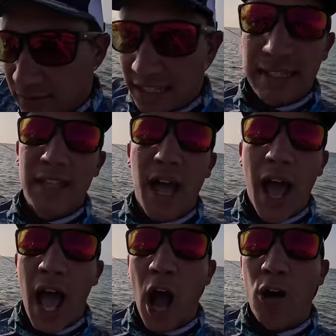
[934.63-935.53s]

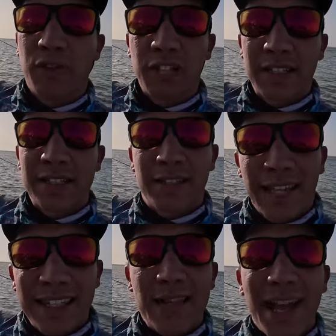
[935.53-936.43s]
كنتسناو في ديك
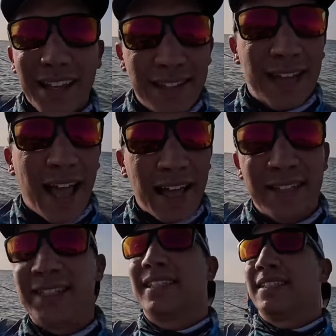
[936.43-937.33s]
هذاك الدقان
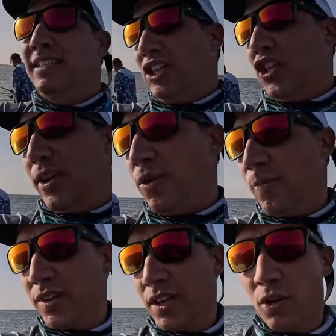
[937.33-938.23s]
تك تك تك ديال الشروه
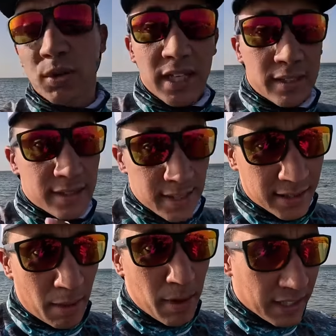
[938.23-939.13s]
وداير
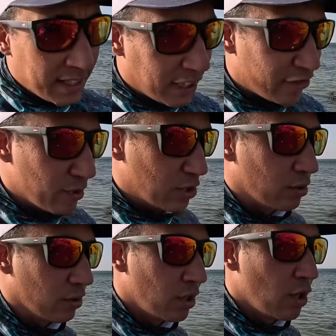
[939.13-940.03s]
طعمه غليظه كيف ما
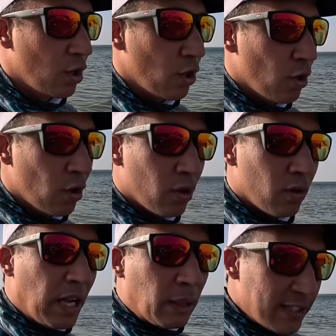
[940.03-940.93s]
شفتو
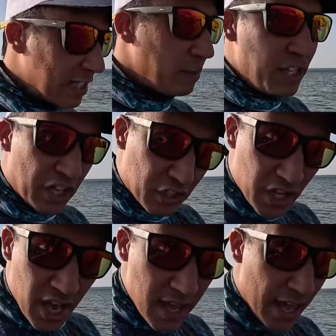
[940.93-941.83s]
واحد الوقيته كتبين شحال شي حاجه
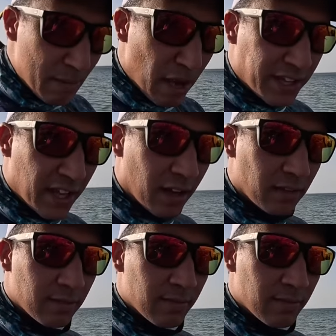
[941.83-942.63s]
جايه عايمه حدايا